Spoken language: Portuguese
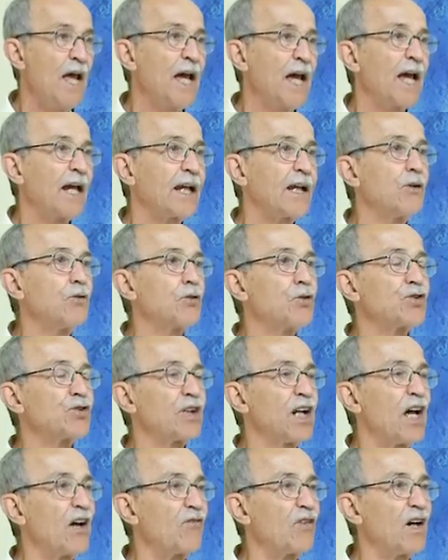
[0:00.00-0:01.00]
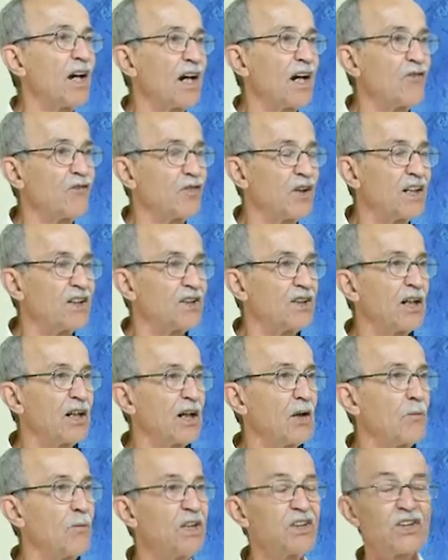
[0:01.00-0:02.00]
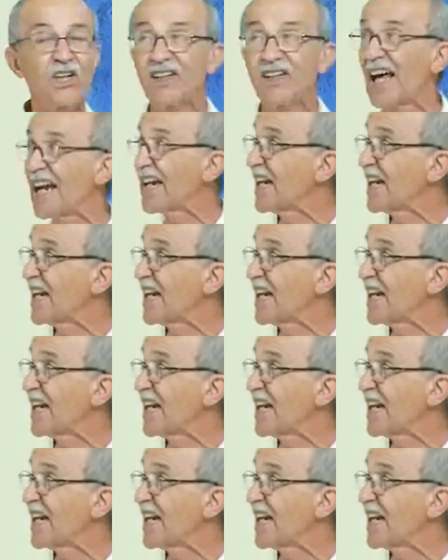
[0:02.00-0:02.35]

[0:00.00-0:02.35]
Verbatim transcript: é que nos leva a refletir realmente da